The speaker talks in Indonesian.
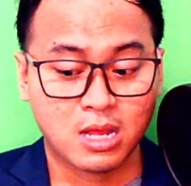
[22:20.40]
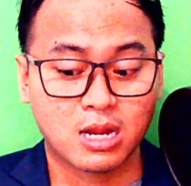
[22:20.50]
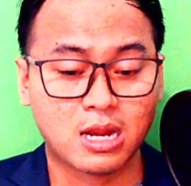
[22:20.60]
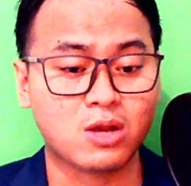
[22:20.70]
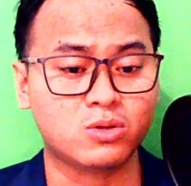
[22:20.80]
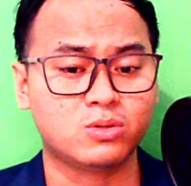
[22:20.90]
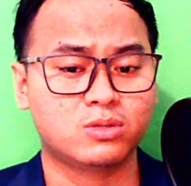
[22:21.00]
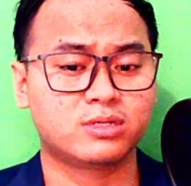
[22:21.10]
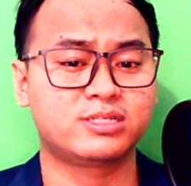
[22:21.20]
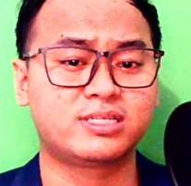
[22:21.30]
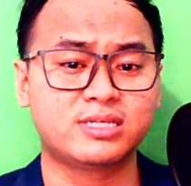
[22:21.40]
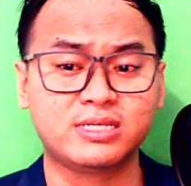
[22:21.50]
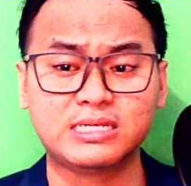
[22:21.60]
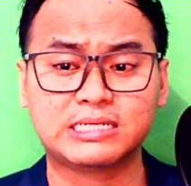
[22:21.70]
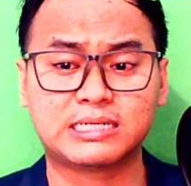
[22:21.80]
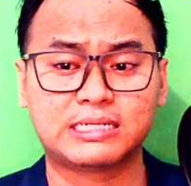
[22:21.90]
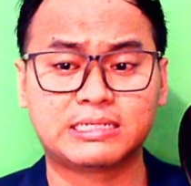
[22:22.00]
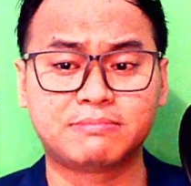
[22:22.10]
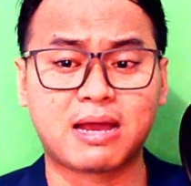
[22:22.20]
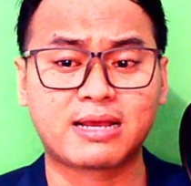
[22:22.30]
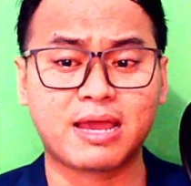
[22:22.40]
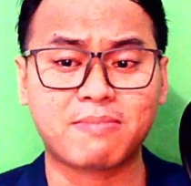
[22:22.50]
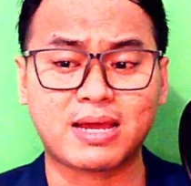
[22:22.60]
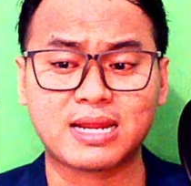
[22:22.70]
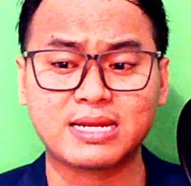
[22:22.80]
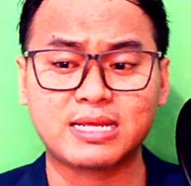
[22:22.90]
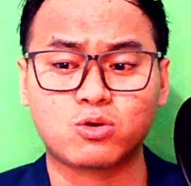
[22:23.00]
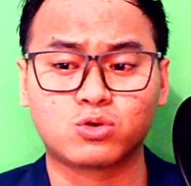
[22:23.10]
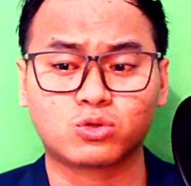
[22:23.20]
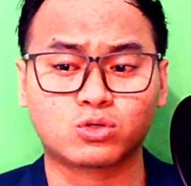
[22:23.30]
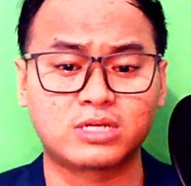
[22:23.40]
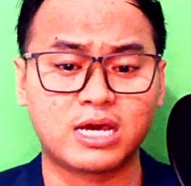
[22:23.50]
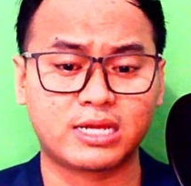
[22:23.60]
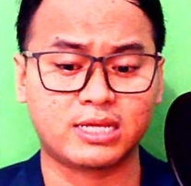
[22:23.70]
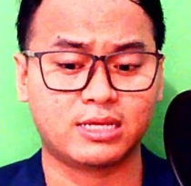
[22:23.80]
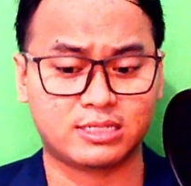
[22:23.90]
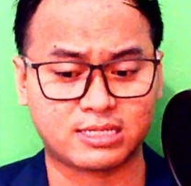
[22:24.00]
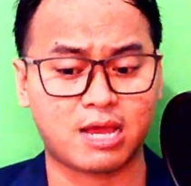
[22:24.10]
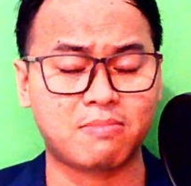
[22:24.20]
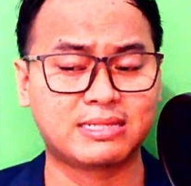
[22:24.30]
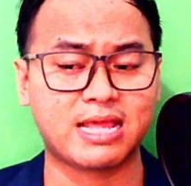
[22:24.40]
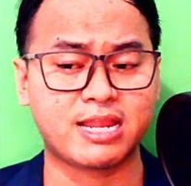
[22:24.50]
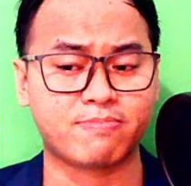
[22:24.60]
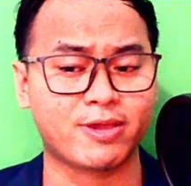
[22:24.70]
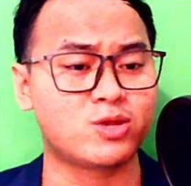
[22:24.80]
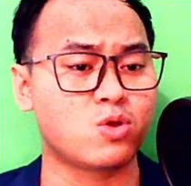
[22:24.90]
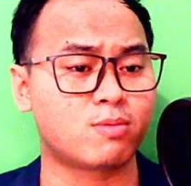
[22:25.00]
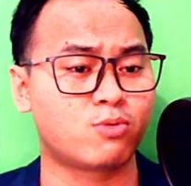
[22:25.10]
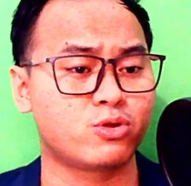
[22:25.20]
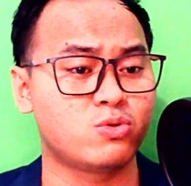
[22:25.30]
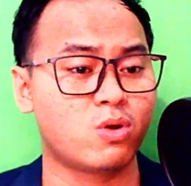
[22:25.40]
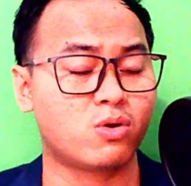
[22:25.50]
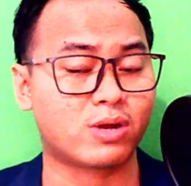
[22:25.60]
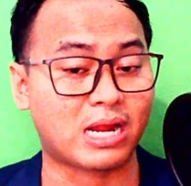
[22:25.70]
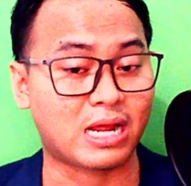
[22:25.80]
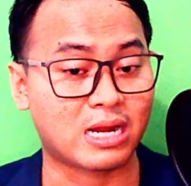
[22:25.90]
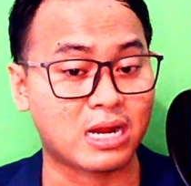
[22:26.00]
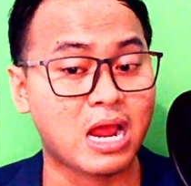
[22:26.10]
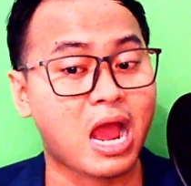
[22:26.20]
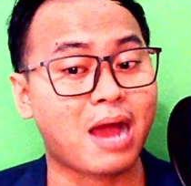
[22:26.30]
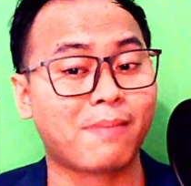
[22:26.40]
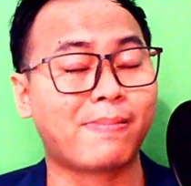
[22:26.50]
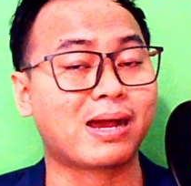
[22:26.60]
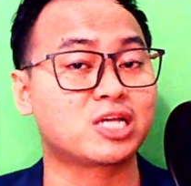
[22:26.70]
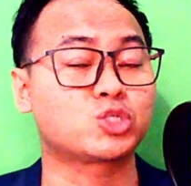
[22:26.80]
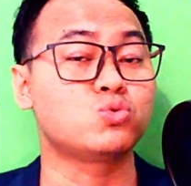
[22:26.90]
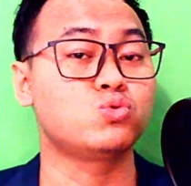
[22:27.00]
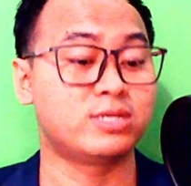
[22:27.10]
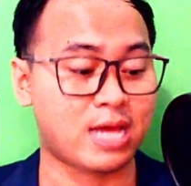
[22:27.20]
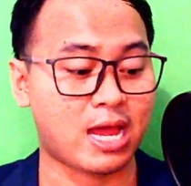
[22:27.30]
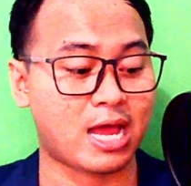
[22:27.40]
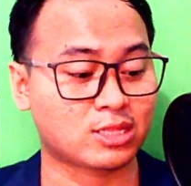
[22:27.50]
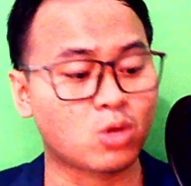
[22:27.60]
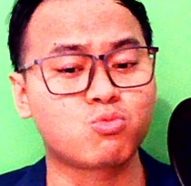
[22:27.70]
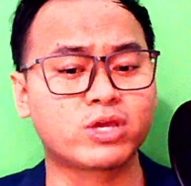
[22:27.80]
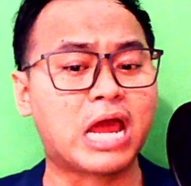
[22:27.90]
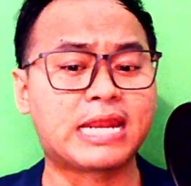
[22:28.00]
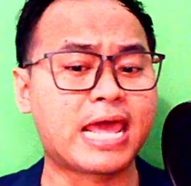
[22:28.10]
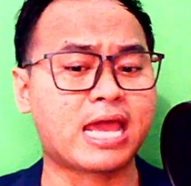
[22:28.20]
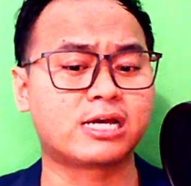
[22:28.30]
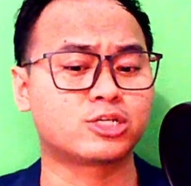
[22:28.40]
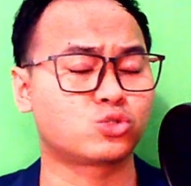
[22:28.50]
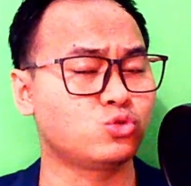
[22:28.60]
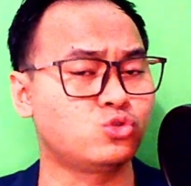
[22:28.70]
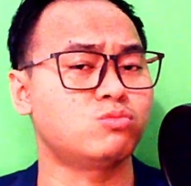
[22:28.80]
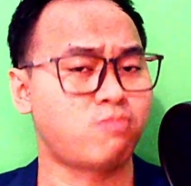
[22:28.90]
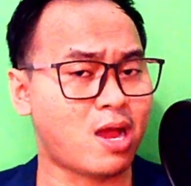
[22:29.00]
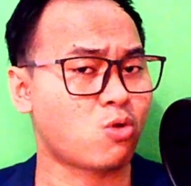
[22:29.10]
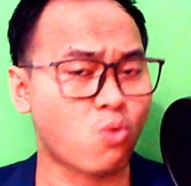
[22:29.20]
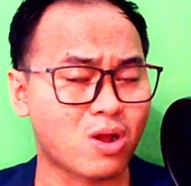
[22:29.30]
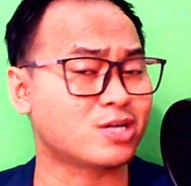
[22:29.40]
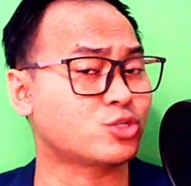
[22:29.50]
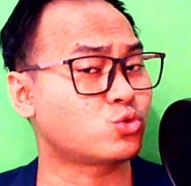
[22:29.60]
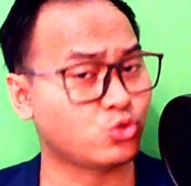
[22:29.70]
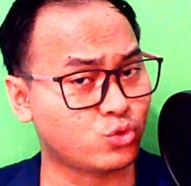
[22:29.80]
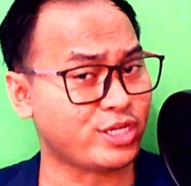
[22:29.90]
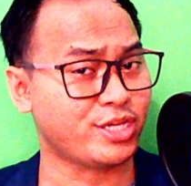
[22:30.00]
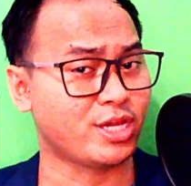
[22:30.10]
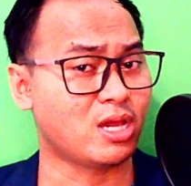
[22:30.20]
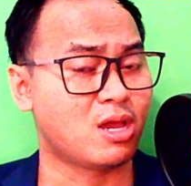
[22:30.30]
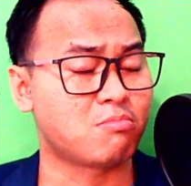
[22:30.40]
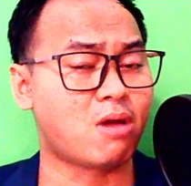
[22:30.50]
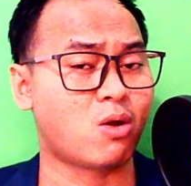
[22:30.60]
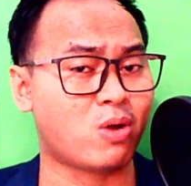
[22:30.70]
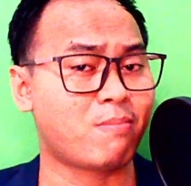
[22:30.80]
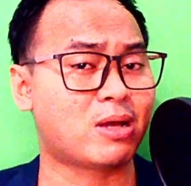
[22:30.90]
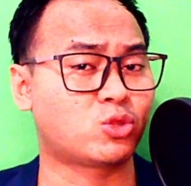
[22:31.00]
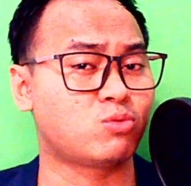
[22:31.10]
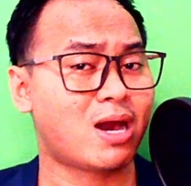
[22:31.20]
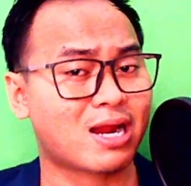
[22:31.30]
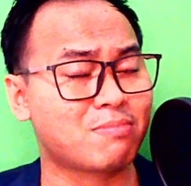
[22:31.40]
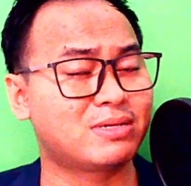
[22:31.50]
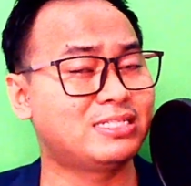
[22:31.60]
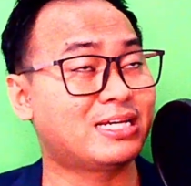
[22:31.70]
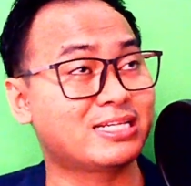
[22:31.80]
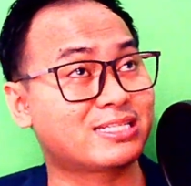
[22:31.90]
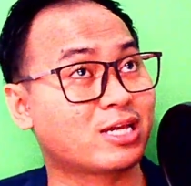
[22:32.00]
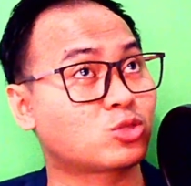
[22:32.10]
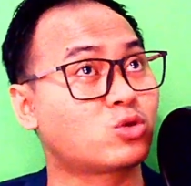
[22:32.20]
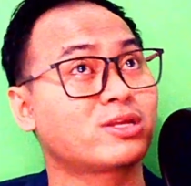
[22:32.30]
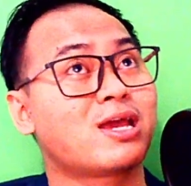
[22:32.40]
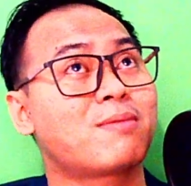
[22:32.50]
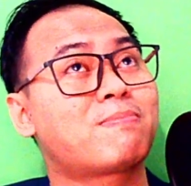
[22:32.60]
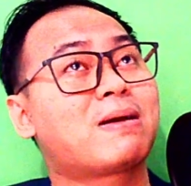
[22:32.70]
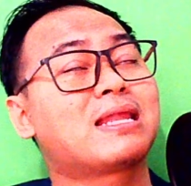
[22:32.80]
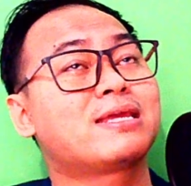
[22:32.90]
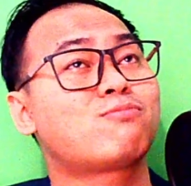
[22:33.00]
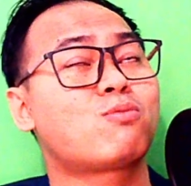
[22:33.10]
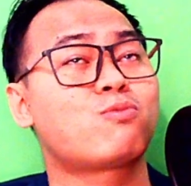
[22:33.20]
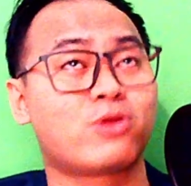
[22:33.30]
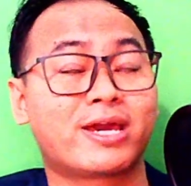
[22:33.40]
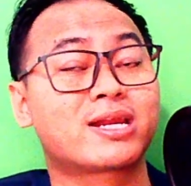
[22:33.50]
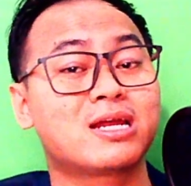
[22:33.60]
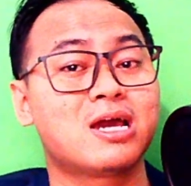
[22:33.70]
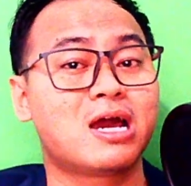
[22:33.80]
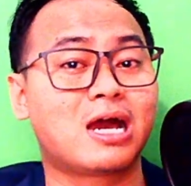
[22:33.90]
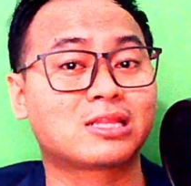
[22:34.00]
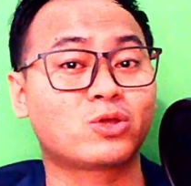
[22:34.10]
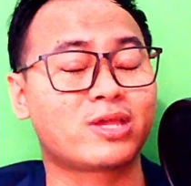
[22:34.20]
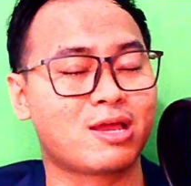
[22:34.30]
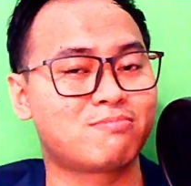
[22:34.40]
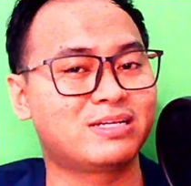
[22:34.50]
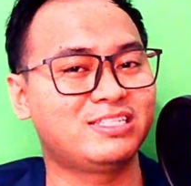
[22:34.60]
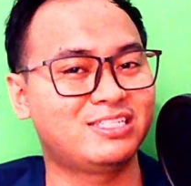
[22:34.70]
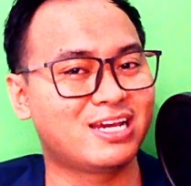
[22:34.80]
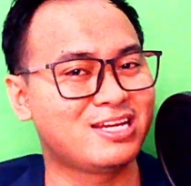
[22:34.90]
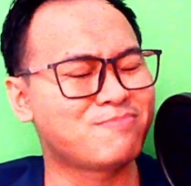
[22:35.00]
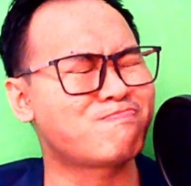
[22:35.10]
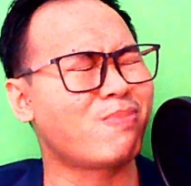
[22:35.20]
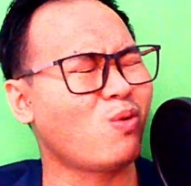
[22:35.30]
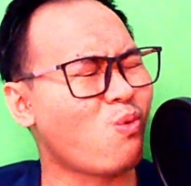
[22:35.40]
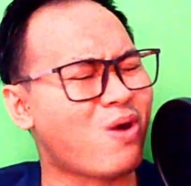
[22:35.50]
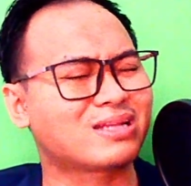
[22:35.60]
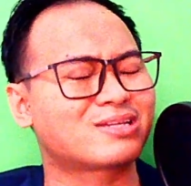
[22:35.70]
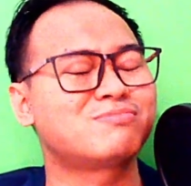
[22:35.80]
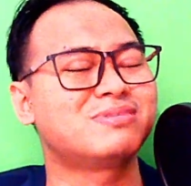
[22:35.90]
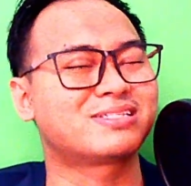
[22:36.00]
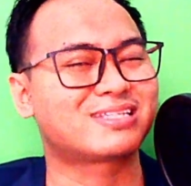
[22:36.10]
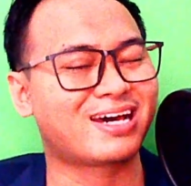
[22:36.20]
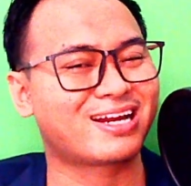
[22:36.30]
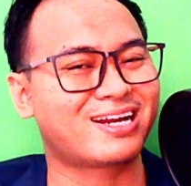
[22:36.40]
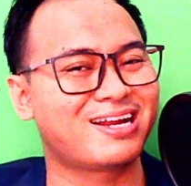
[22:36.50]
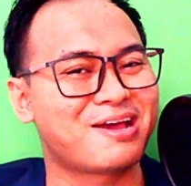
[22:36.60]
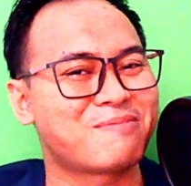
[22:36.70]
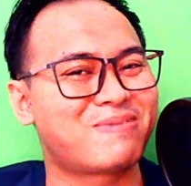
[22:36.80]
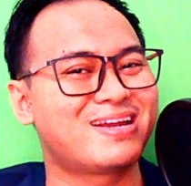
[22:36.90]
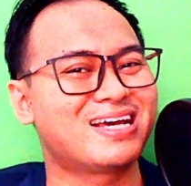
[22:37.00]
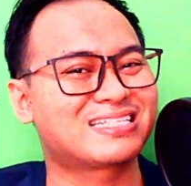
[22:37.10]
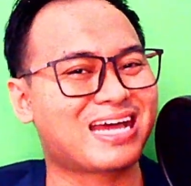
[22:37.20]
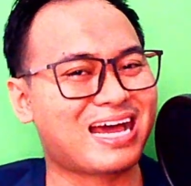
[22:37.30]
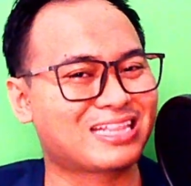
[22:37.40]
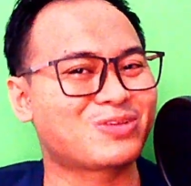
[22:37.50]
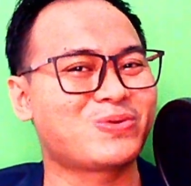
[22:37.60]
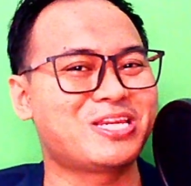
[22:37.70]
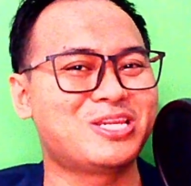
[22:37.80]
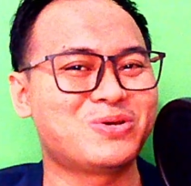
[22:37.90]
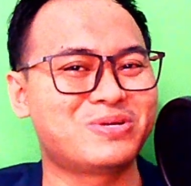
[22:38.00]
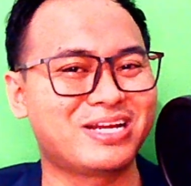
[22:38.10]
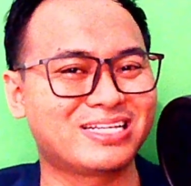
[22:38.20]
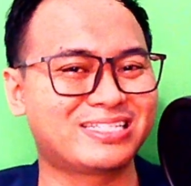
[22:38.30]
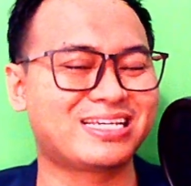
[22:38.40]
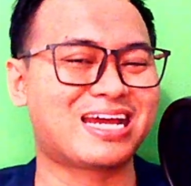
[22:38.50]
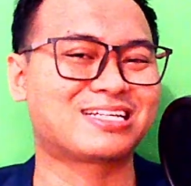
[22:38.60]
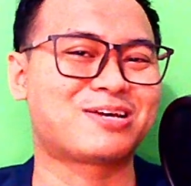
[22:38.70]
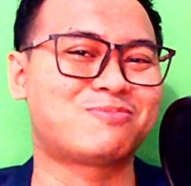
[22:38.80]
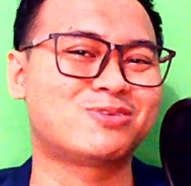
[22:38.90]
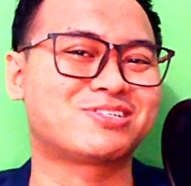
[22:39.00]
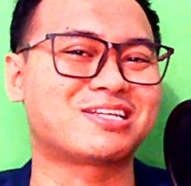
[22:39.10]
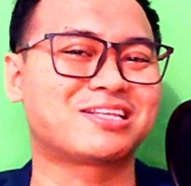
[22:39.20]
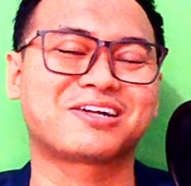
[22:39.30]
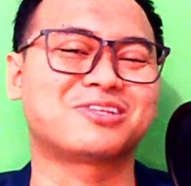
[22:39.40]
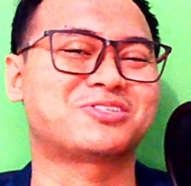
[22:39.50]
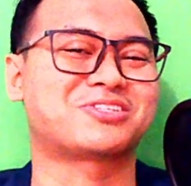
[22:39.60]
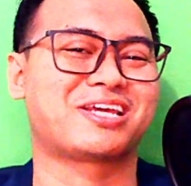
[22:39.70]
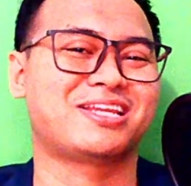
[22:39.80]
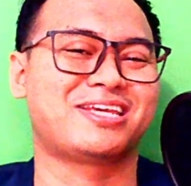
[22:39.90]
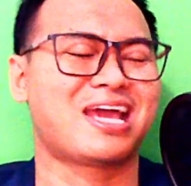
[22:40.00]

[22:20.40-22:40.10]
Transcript: lalu di sini bagaimana nih untuk dari sahabat DDP 22 orang apakah sudah atau mungkin ada yang nggak setuju bang gua nggak setuju nih bahwa batubara menjadi sektor yang paling populer atau yang menjadi peluang terbesar pada saat window dressing ataupun Santa Claus Rally.